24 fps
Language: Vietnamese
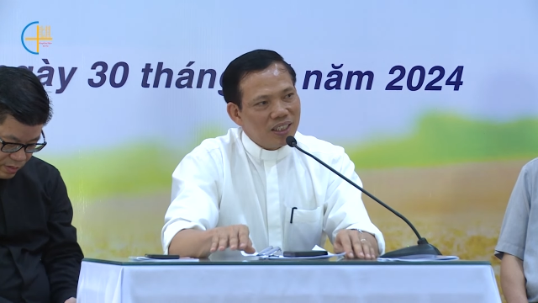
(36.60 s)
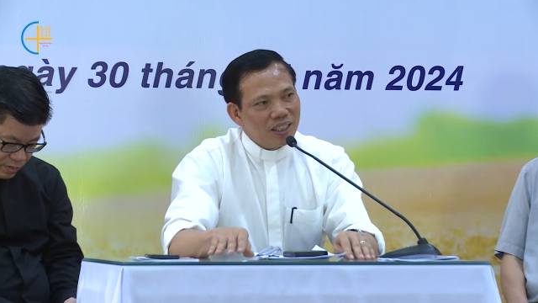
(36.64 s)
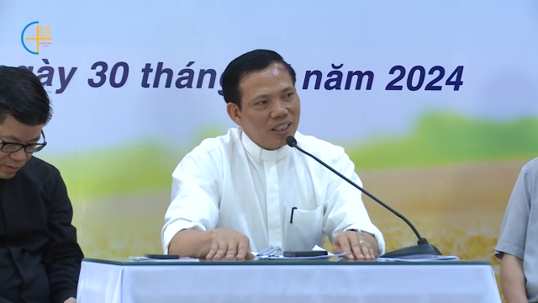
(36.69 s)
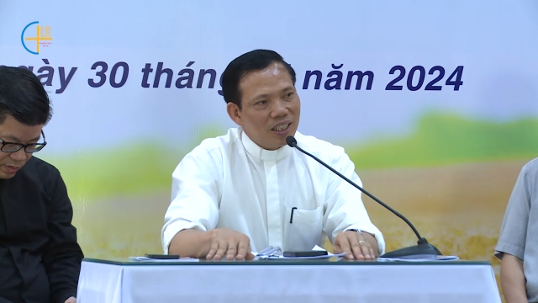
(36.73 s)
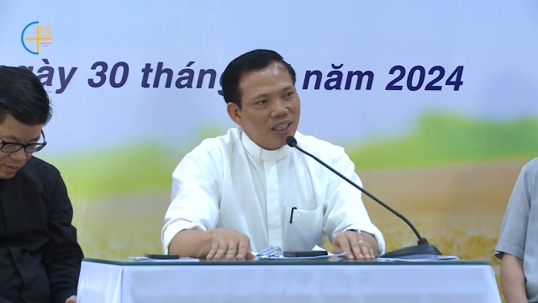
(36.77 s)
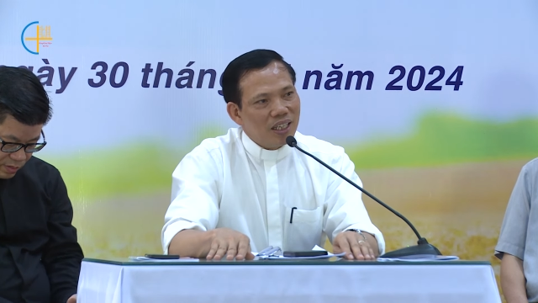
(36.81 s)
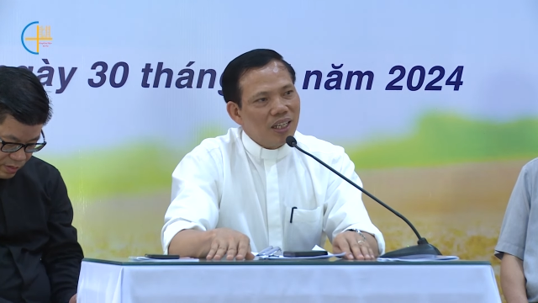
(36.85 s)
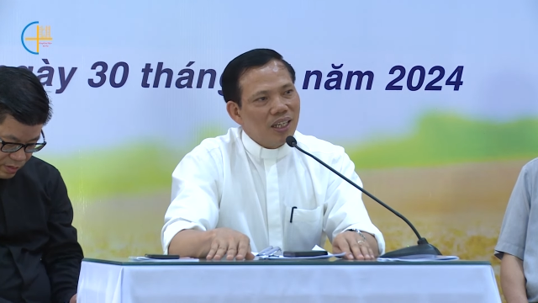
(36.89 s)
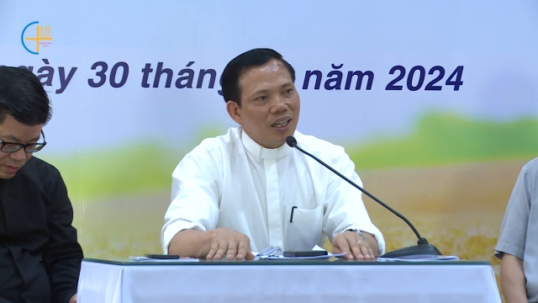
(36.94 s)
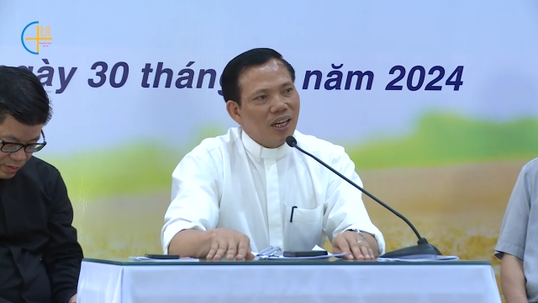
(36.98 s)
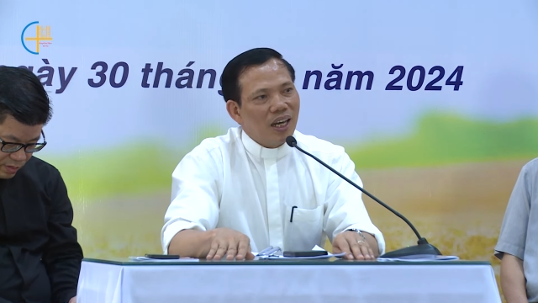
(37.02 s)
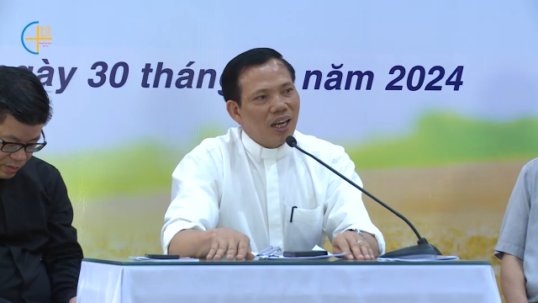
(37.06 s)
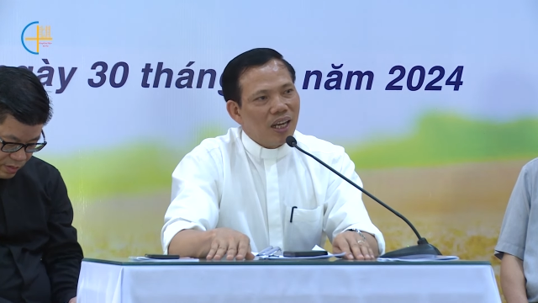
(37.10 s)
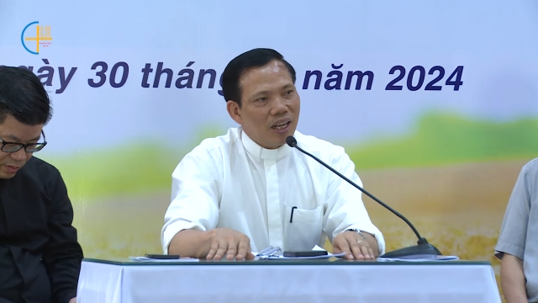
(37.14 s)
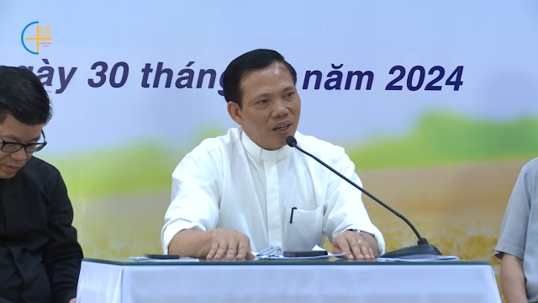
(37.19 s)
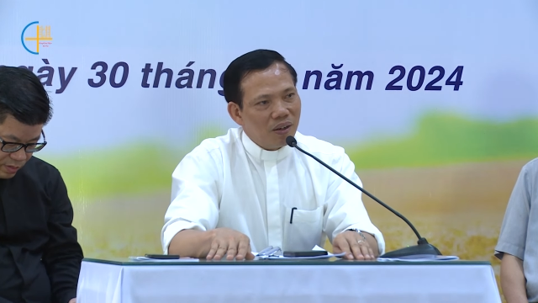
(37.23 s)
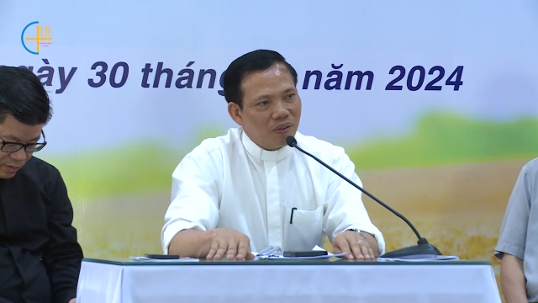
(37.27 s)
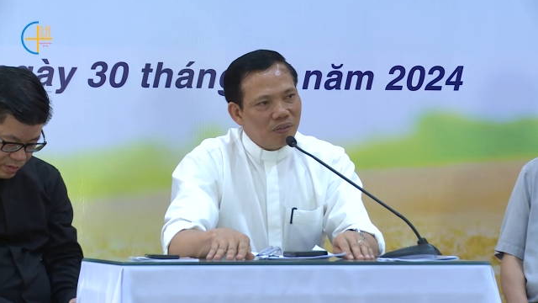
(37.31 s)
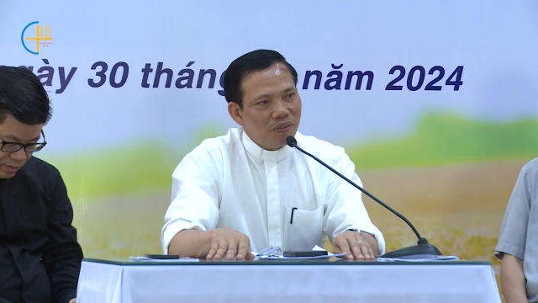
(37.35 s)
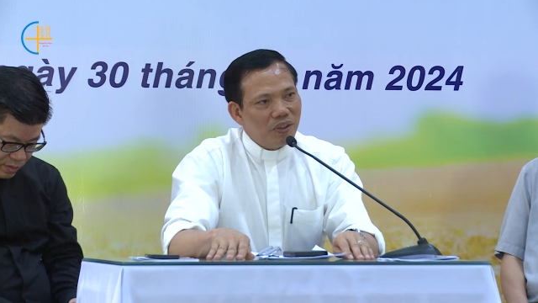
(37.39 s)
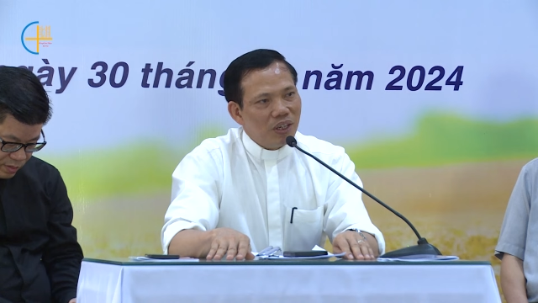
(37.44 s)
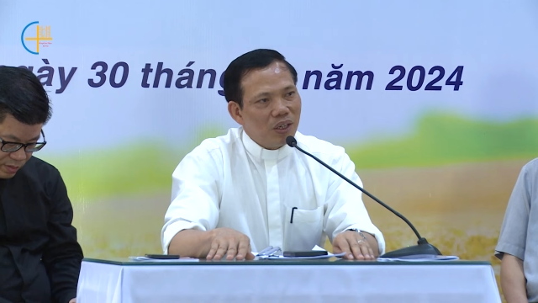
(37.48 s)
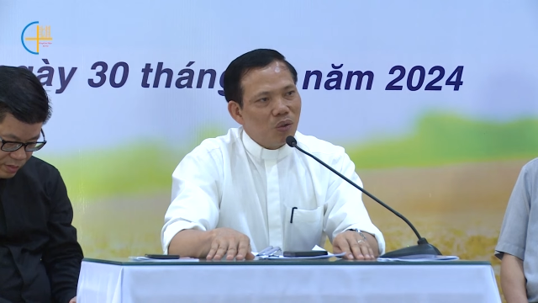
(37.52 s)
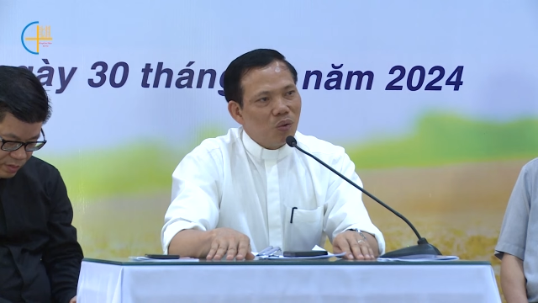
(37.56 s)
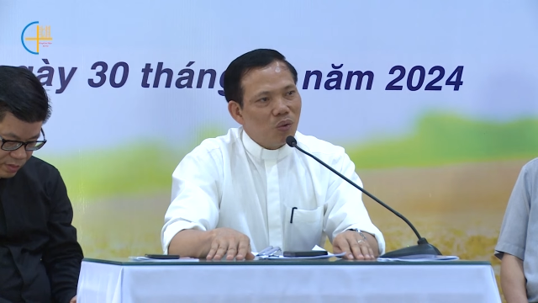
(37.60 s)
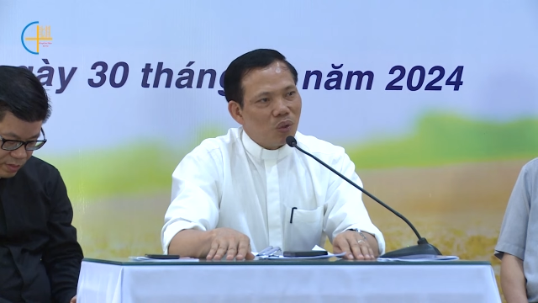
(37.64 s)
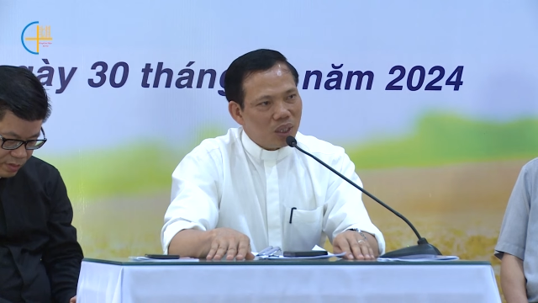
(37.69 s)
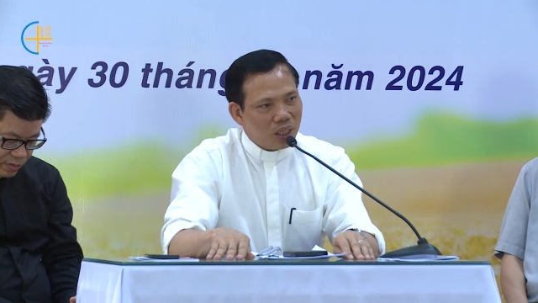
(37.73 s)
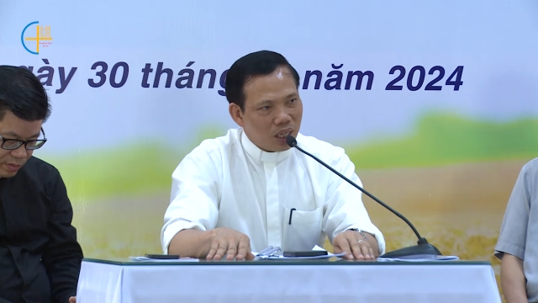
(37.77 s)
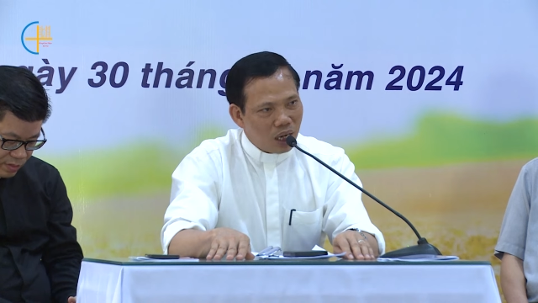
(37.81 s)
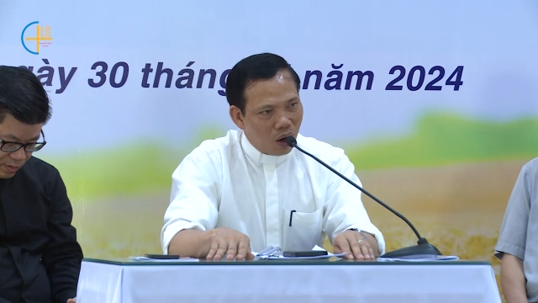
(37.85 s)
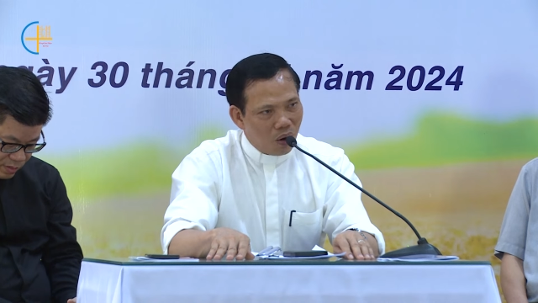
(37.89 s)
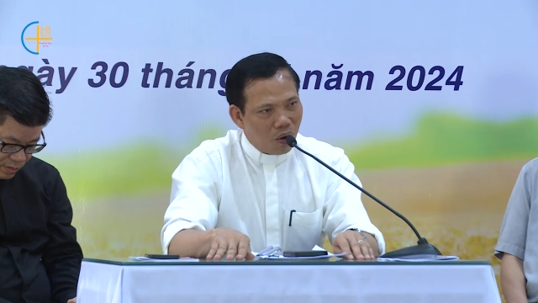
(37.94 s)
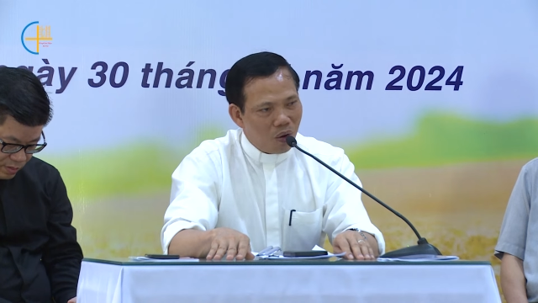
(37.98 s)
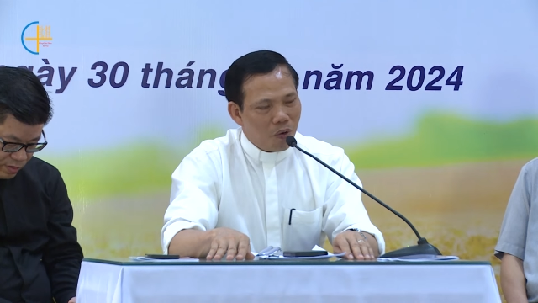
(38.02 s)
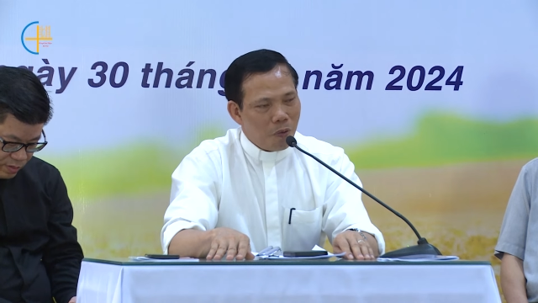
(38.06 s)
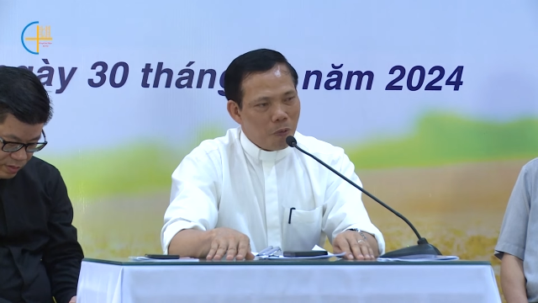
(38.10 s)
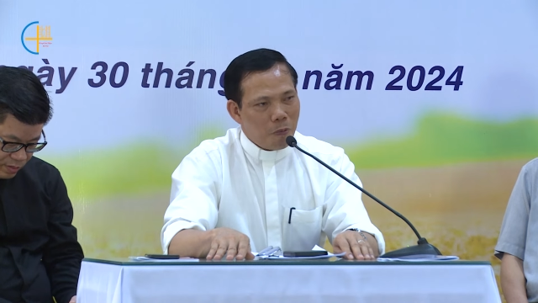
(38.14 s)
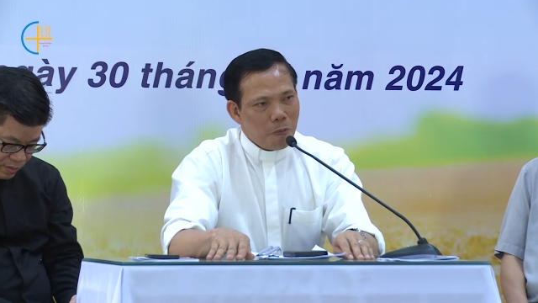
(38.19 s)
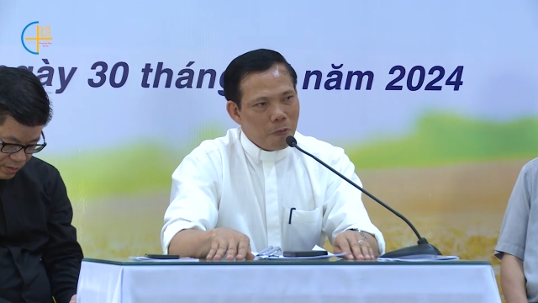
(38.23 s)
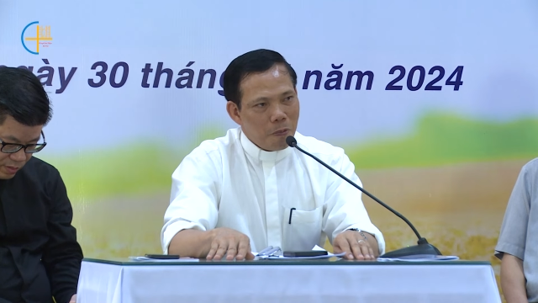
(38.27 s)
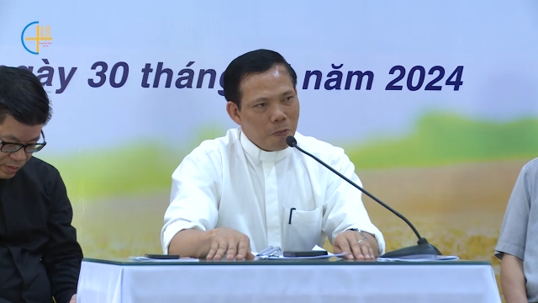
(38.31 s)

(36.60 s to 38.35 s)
sự khích lệ động viên của nhau